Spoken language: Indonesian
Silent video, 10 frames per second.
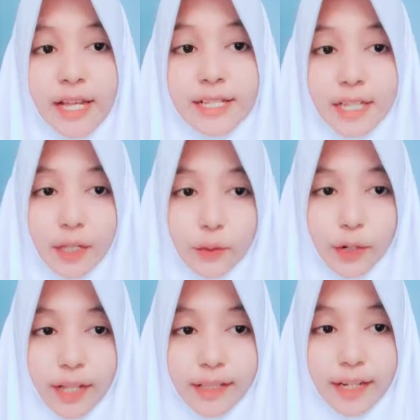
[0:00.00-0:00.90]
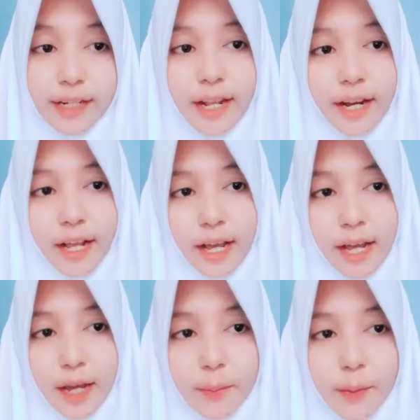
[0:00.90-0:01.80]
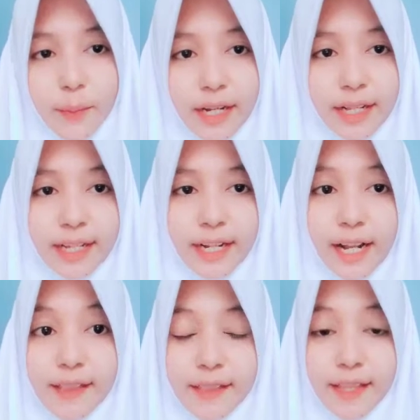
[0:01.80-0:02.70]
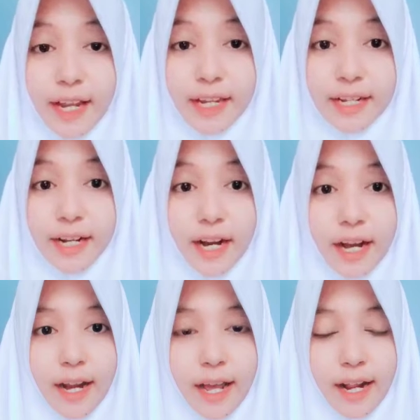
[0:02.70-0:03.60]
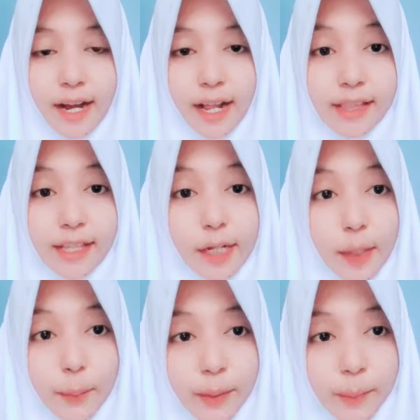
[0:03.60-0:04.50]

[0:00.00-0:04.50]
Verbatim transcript: Satu rantai DNA memiliki rantai dengan arah 3'